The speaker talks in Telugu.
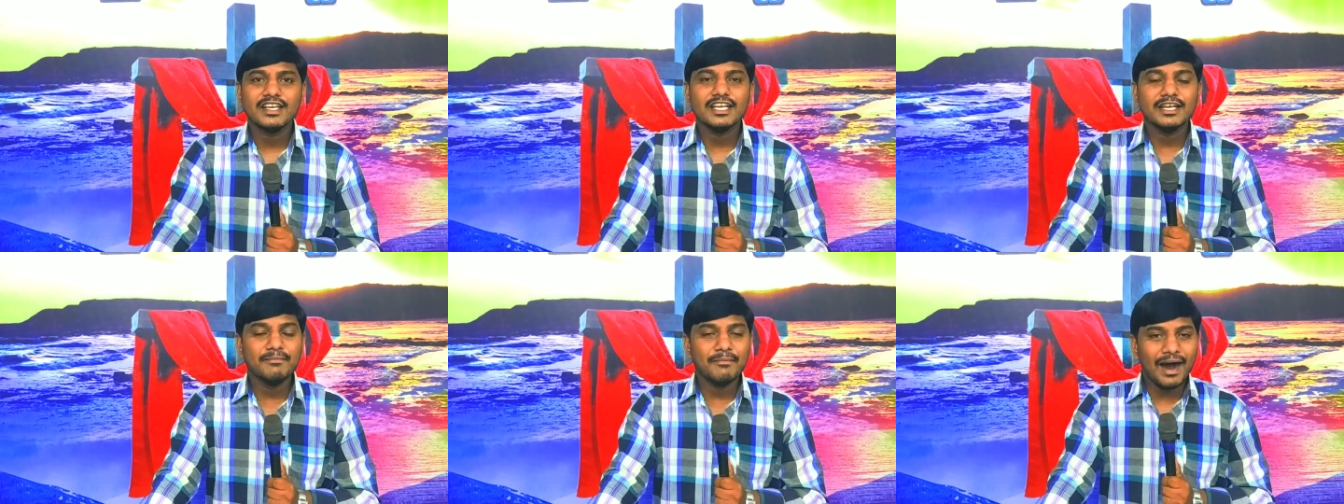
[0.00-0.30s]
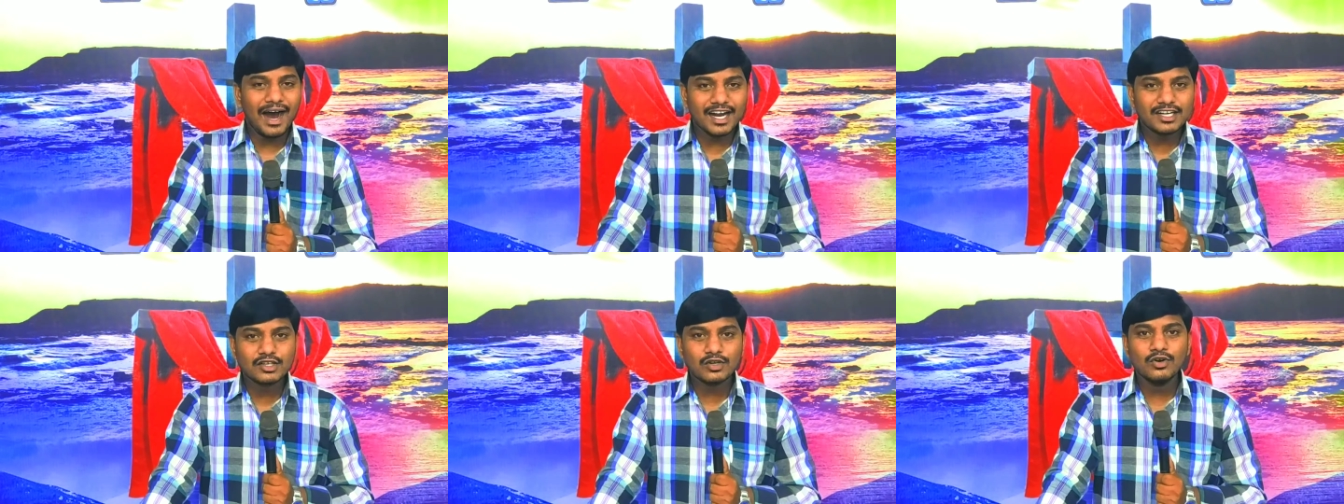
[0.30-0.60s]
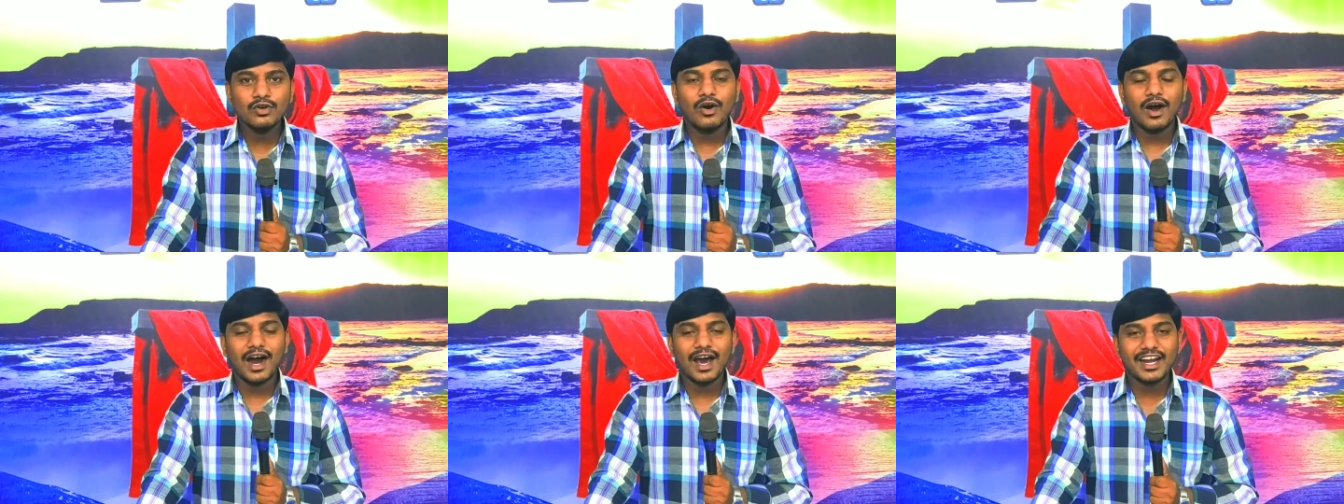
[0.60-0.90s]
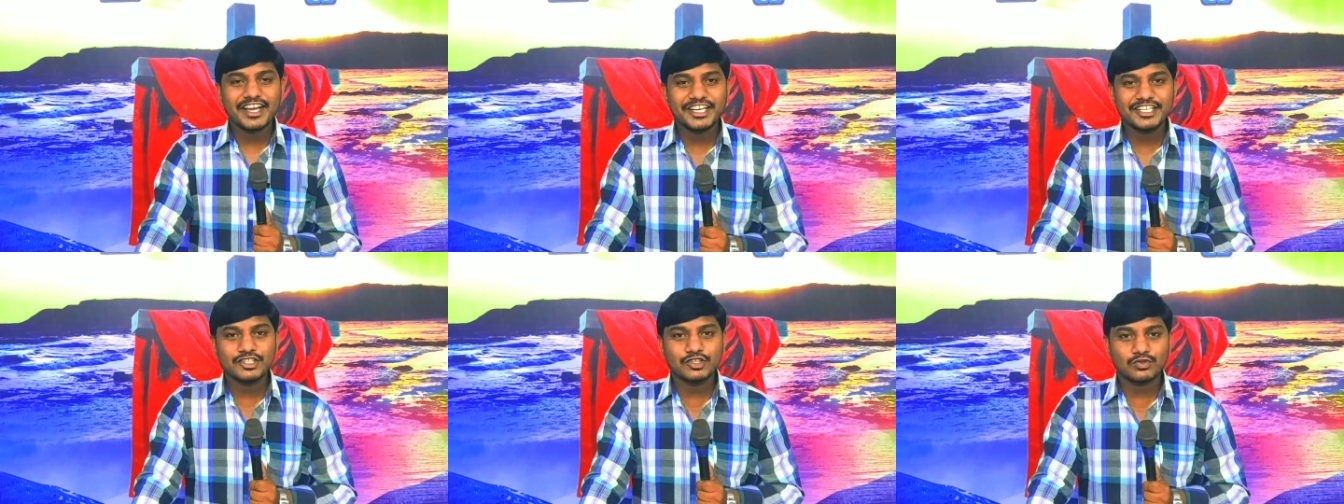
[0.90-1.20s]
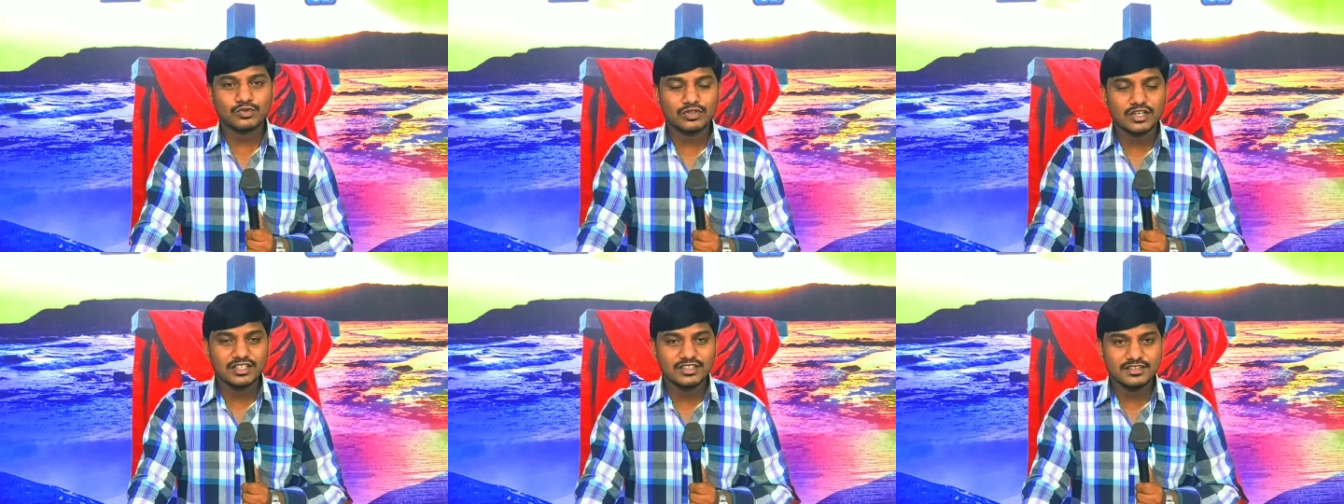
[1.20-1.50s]
ఈ మాటలు
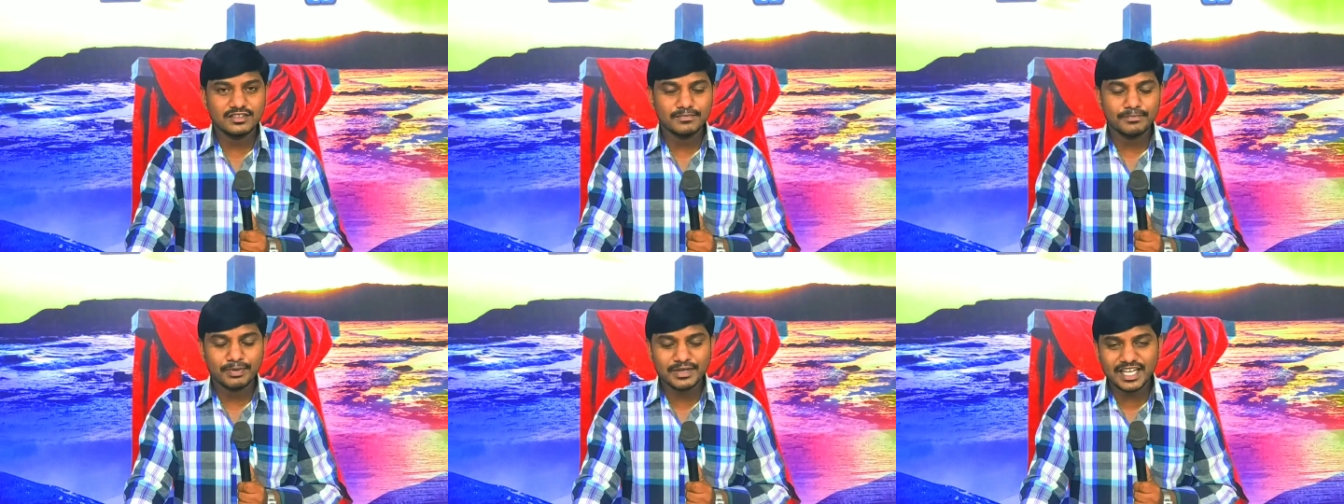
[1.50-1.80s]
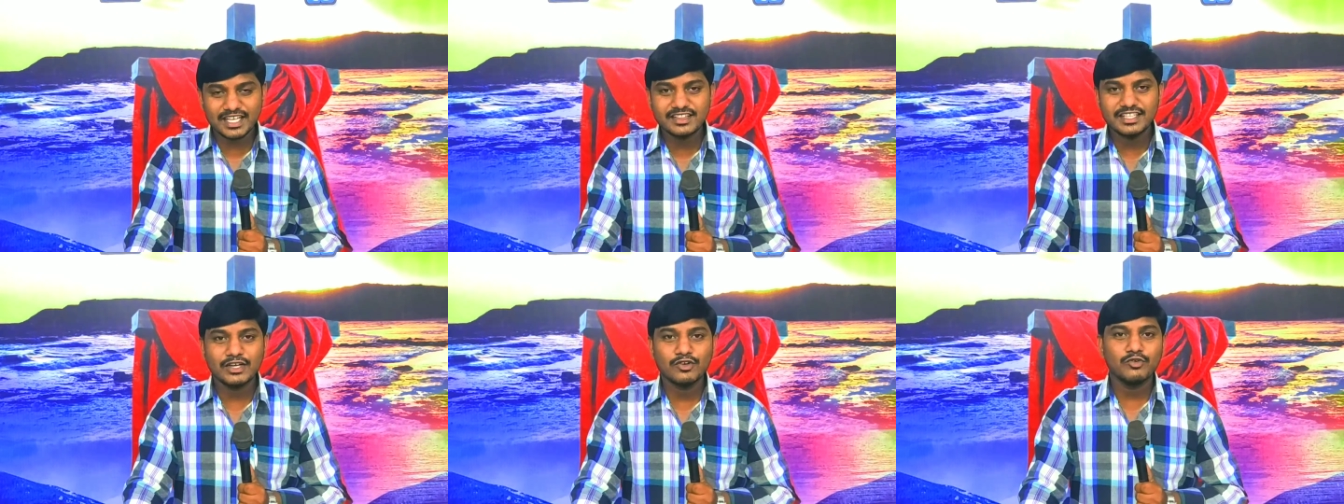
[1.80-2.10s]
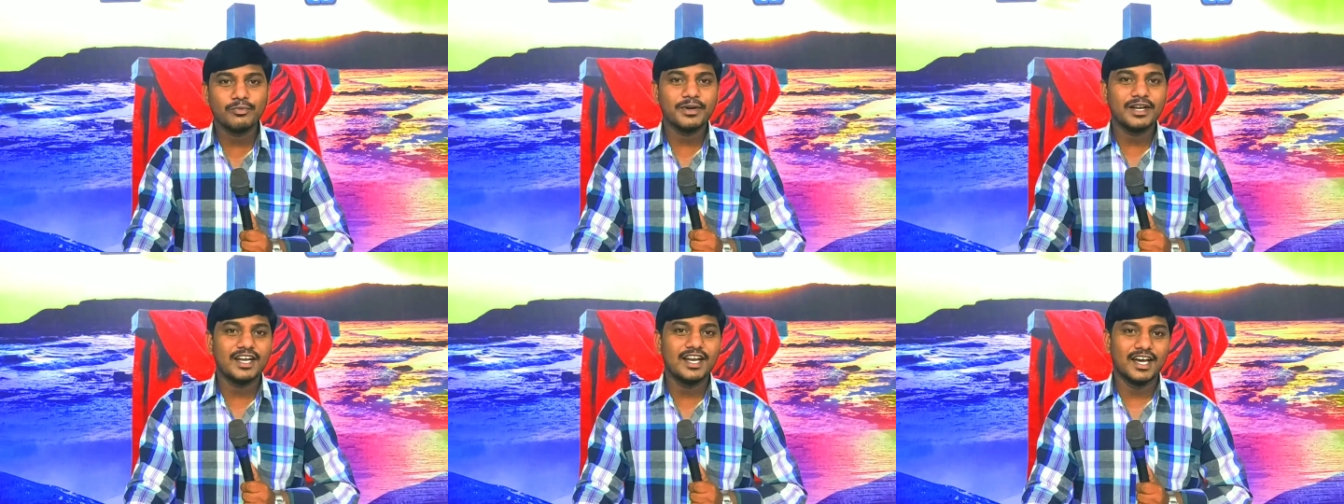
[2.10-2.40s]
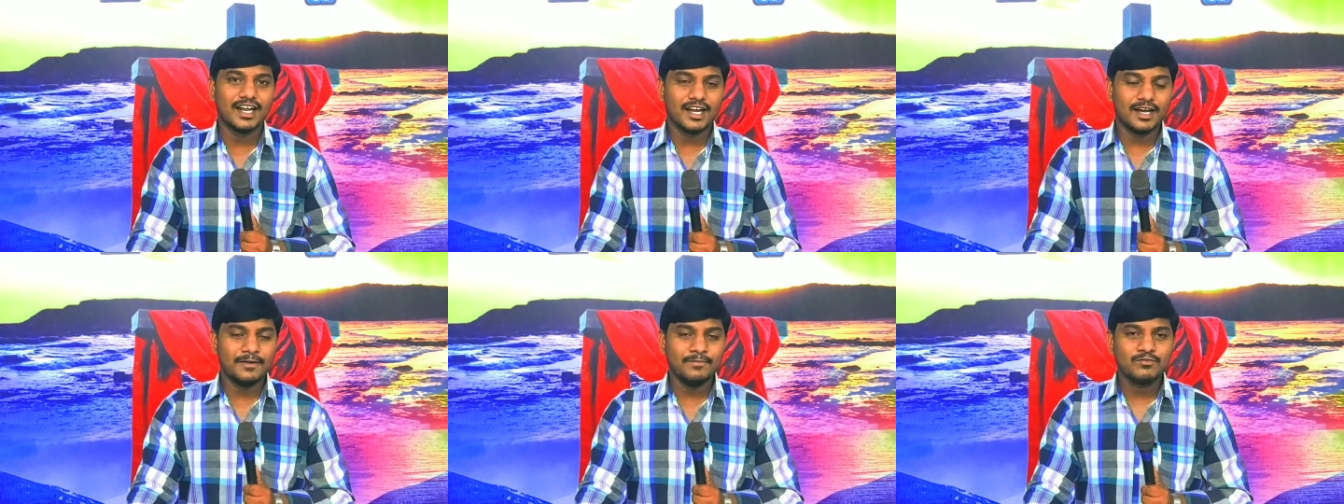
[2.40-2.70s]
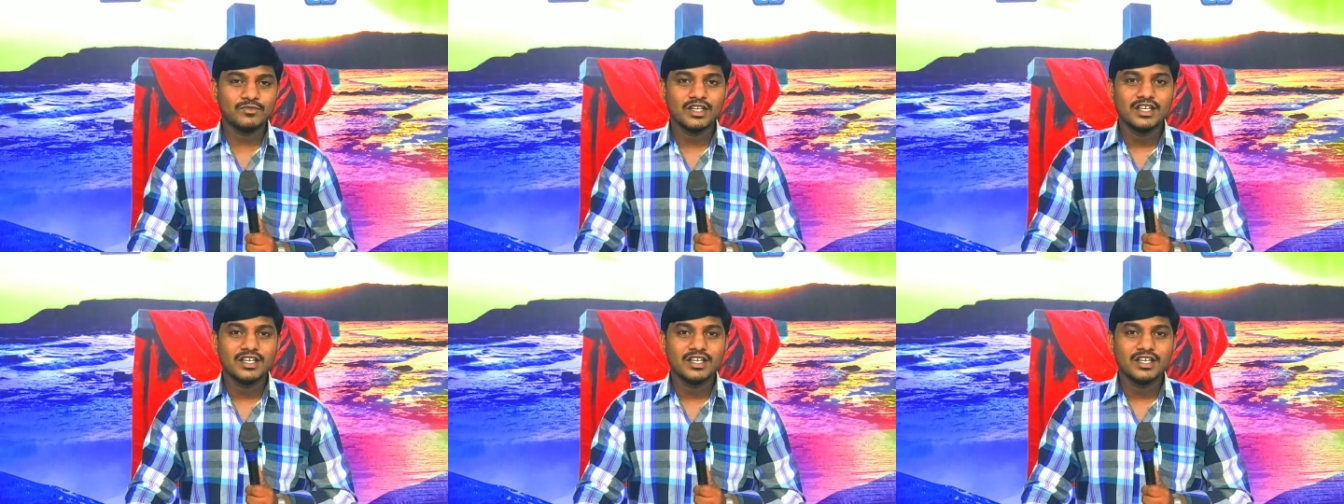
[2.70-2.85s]
ఆలకిస్తున్న ప్రియ దేవుడు బిడ్డారా